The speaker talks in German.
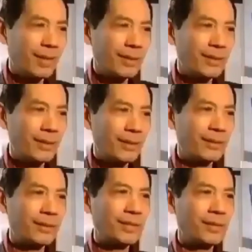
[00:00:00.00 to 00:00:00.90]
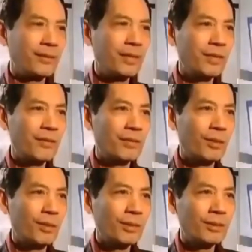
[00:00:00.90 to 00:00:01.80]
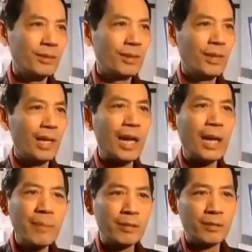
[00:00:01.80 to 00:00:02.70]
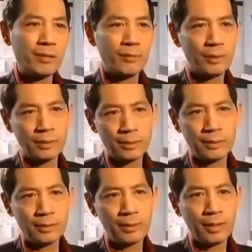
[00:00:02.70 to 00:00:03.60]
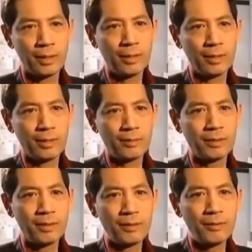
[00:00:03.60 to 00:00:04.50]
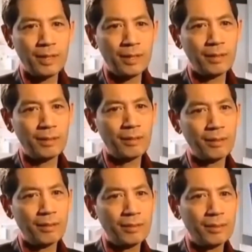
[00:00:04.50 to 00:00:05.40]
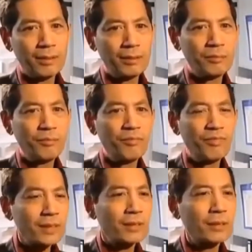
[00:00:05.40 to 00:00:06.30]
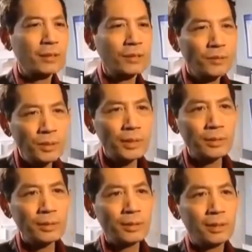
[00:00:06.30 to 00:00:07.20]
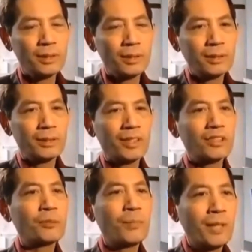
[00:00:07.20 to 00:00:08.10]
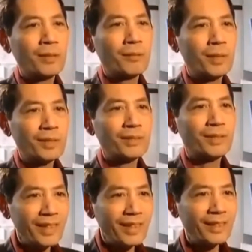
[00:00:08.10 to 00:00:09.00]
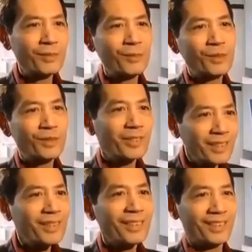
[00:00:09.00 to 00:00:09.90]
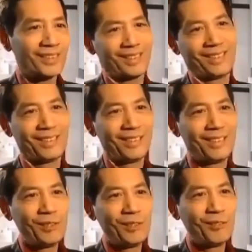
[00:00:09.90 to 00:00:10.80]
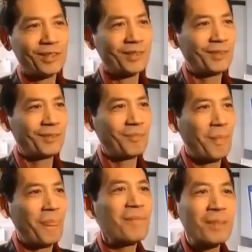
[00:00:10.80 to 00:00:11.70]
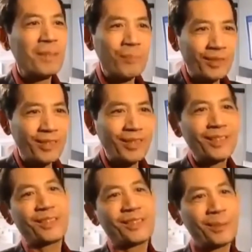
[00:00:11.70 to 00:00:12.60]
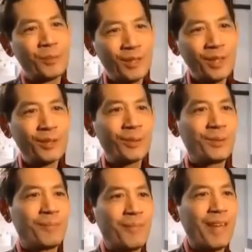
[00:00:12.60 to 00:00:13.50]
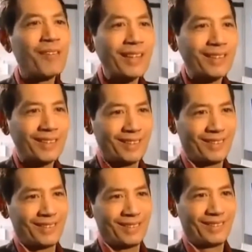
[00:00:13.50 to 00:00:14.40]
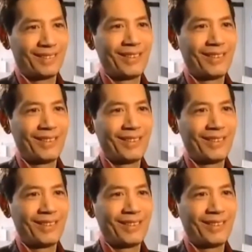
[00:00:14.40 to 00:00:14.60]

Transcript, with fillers: Tatsache ist, dass die Wissenschaftler heute abhängig geworden sind. Sie sind wirklich äh, fast gezwungen, das zu machen, was in Gänsefüßen in ist, was die Politik, die Bevölkerung erwartet.